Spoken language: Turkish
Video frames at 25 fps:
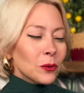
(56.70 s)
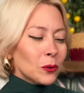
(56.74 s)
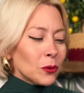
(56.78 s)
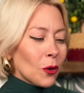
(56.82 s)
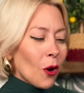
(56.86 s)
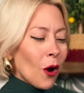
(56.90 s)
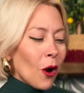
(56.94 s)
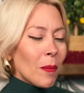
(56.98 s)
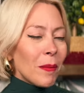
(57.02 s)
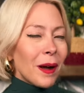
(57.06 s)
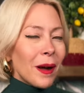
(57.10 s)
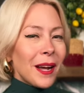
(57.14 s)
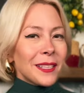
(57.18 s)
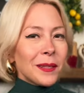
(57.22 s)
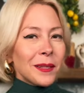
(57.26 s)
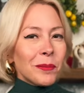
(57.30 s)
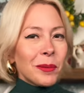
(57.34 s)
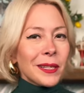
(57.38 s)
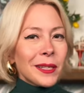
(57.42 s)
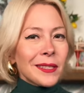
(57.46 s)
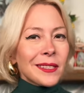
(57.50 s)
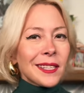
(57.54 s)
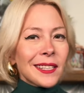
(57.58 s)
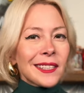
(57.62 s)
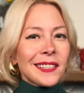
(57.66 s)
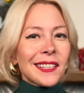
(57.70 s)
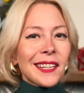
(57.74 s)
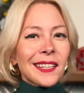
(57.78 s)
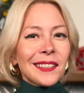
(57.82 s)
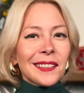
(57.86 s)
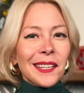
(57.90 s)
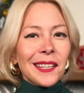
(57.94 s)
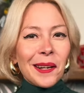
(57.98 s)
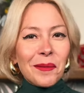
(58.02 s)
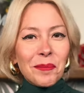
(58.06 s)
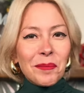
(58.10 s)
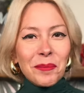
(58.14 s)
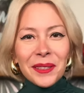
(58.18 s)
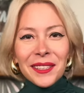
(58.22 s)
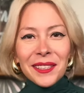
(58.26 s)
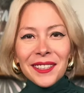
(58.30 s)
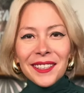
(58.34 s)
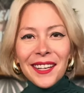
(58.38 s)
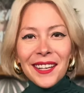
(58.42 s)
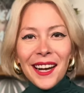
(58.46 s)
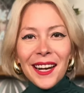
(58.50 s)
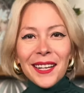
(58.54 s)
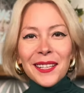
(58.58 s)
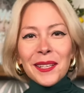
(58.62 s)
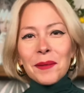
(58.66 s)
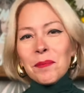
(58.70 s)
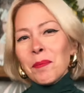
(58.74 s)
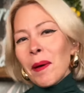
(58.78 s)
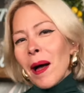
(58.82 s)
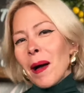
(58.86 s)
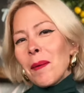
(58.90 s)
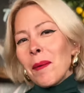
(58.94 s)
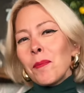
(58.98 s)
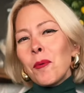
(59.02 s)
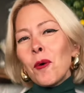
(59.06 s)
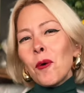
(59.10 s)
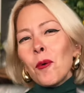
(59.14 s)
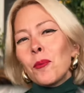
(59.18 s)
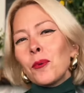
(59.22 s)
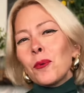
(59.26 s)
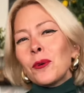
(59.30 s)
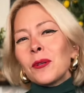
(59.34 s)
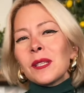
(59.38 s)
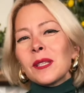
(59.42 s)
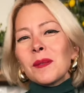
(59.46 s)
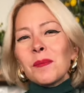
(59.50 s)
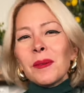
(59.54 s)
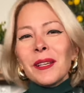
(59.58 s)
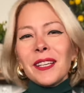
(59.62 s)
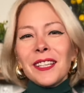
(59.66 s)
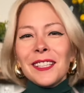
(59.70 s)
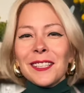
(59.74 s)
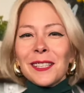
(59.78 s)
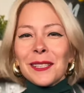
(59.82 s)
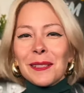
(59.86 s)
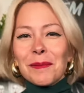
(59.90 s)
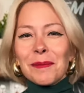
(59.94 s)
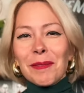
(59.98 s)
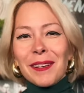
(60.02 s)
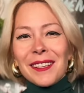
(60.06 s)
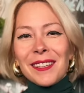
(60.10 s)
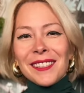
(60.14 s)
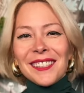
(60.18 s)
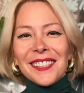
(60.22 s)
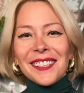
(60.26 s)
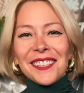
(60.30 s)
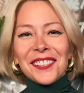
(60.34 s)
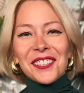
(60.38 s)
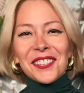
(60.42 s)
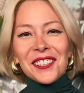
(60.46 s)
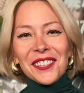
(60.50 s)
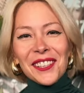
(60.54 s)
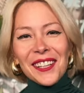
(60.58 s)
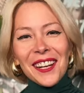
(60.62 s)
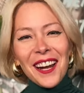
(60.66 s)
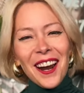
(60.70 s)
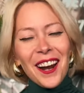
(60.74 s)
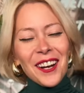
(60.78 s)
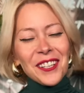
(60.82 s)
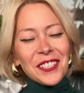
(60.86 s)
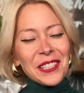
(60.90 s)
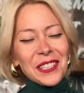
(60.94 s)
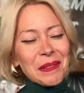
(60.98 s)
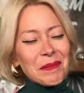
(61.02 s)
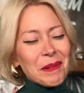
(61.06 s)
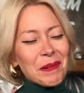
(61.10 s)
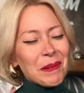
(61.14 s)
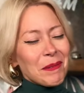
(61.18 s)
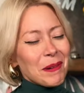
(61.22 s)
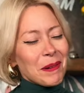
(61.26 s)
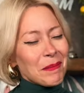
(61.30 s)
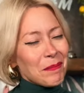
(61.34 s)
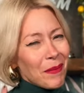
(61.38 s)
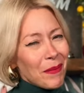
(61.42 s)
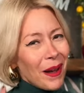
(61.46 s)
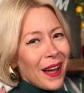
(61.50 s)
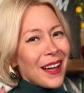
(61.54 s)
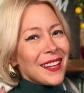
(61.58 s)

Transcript: Normalde beni tanıyanlar bilirler ki ben popülizme inanılmaz derecede karşıyım ama